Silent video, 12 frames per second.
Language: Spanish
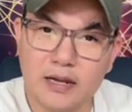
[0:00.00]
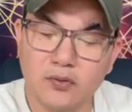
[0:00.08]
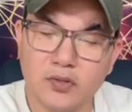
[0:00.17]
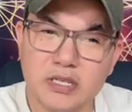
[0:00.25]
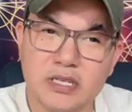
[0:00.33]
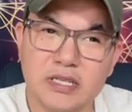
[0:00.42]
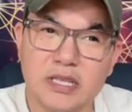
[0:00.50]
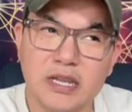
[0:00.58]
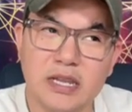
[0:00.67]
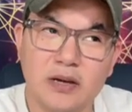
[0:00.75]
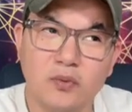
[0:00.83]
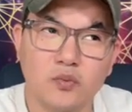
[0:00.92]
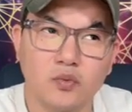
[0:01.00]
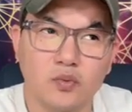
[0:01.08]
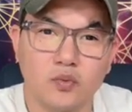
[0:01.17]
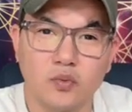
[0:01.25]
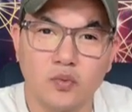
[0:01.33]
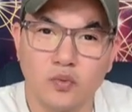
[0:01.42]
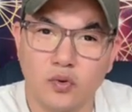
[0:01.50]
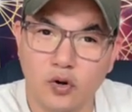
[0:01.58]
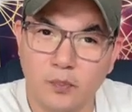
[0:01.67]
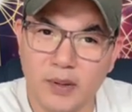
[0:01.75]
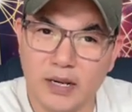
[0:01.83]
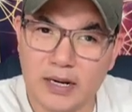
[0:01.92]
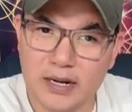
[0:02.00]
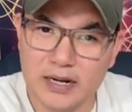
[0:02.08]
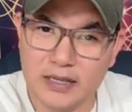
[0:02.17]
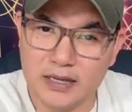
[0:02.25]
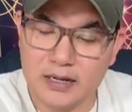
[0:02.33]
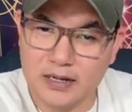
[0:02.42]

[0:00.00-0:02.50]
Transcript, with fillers: no sé si tenía un golpe en la cadera